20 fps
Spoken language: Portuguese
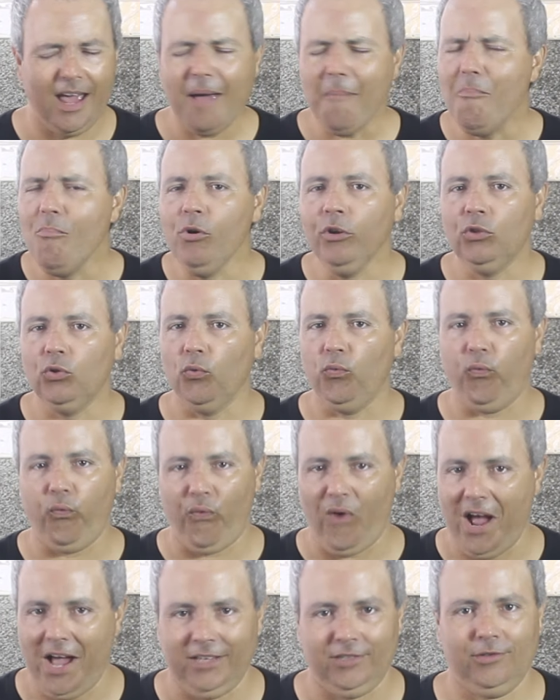É muito
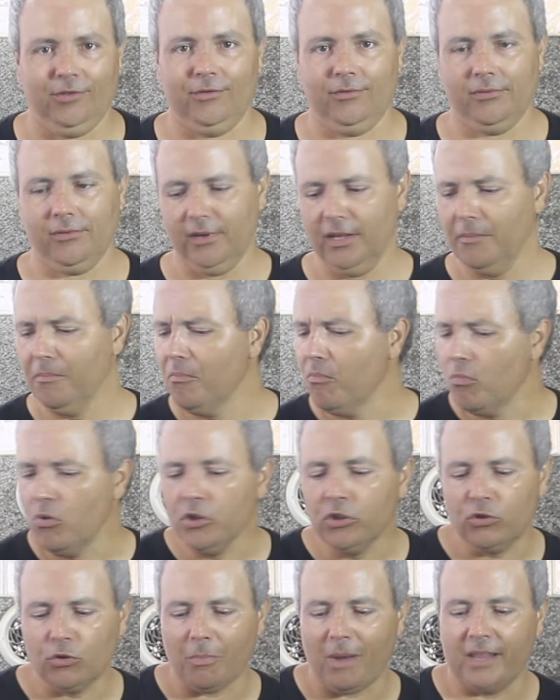fácil,
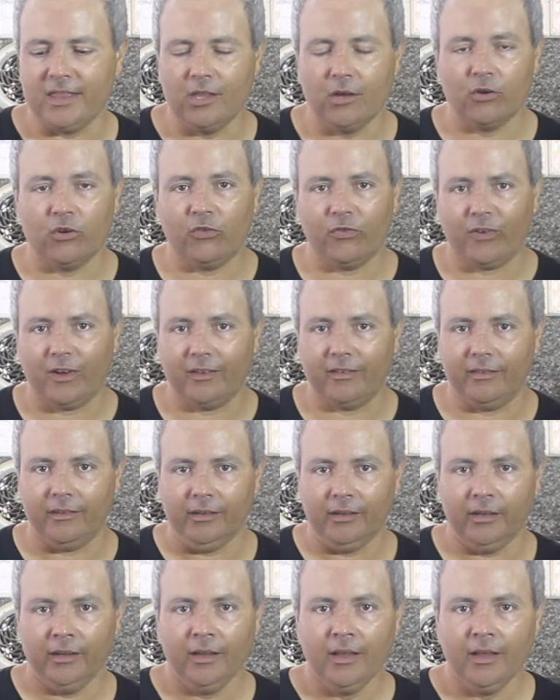muito maneiro de fazer.